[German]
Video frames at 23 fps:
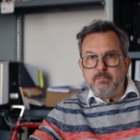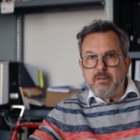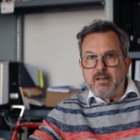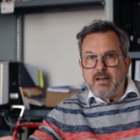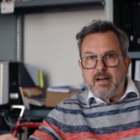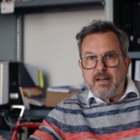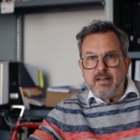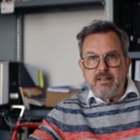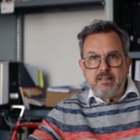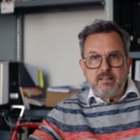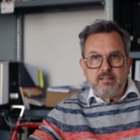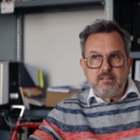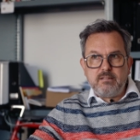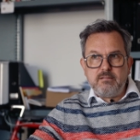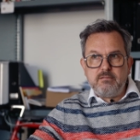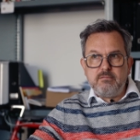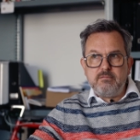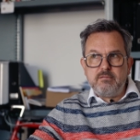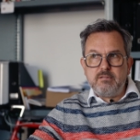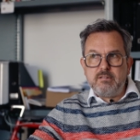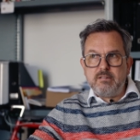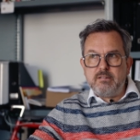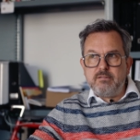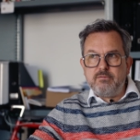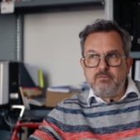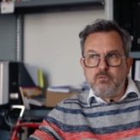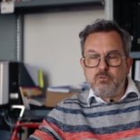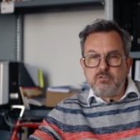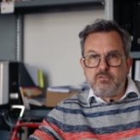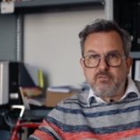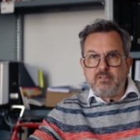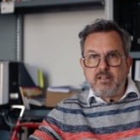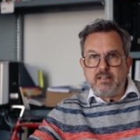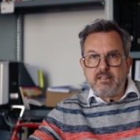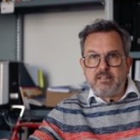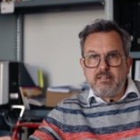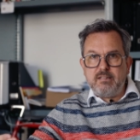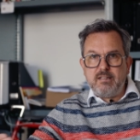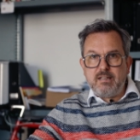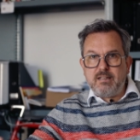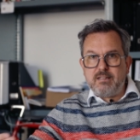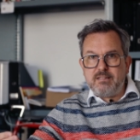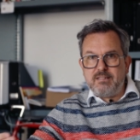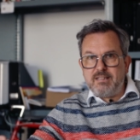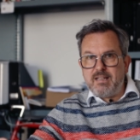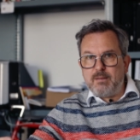Bereichen, wo es vielleicht
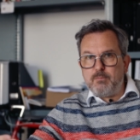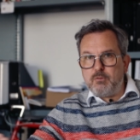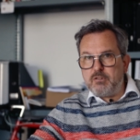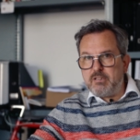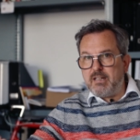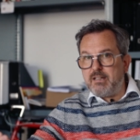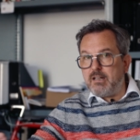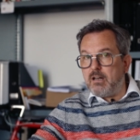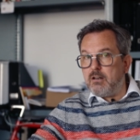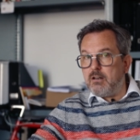nicht sehr modern